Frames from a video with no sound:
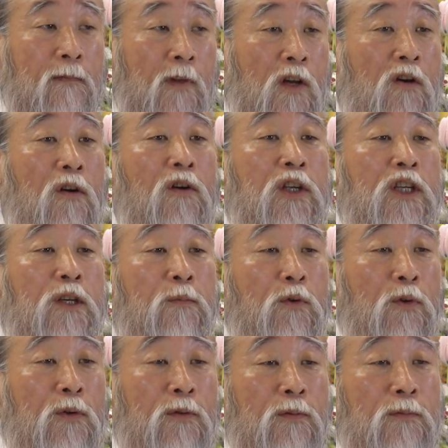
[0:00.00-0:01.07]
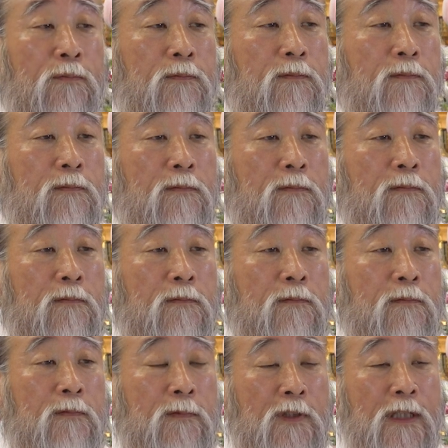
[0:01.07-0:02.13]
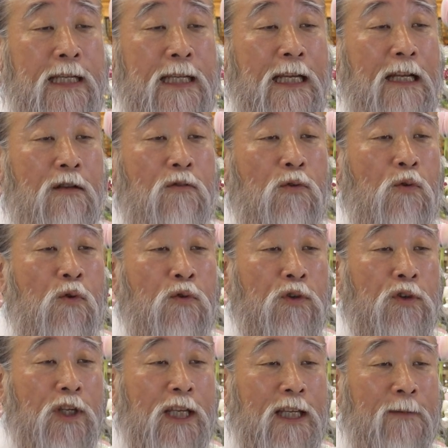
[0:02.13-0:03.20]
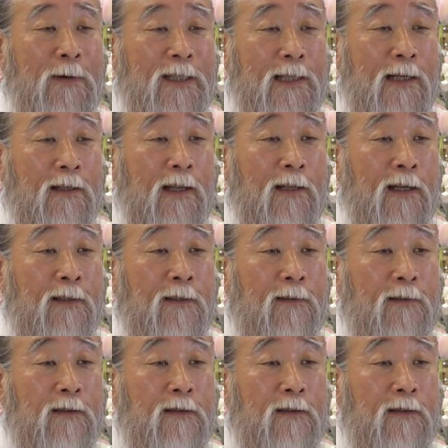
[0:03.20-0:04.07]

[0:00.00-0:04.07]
그 힘으로 인류 공룡에 이바지할 때다.